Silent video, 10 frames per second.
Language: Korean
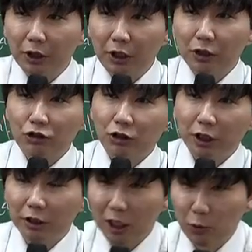일 주차
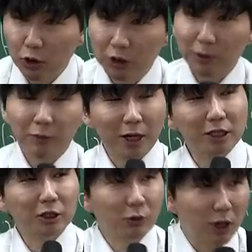때 복습받은
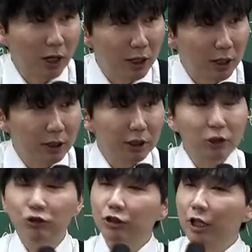방식과 이
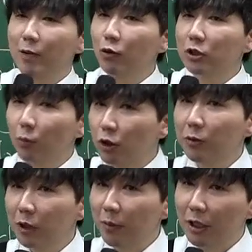주차에
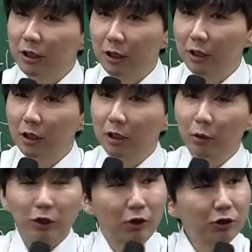복습받은 방식,
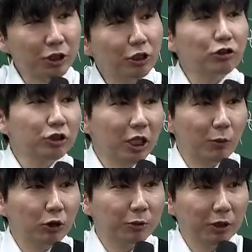예를 들어 칠 주차에
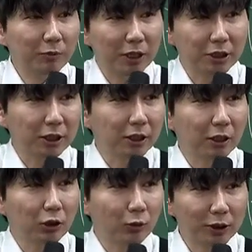복습받은 방식,
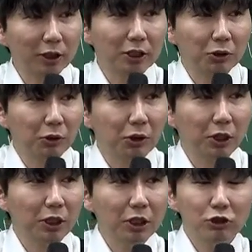또 마찬가지로
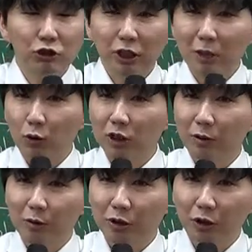일 주차에
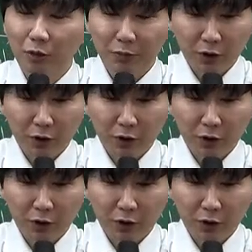복습하면서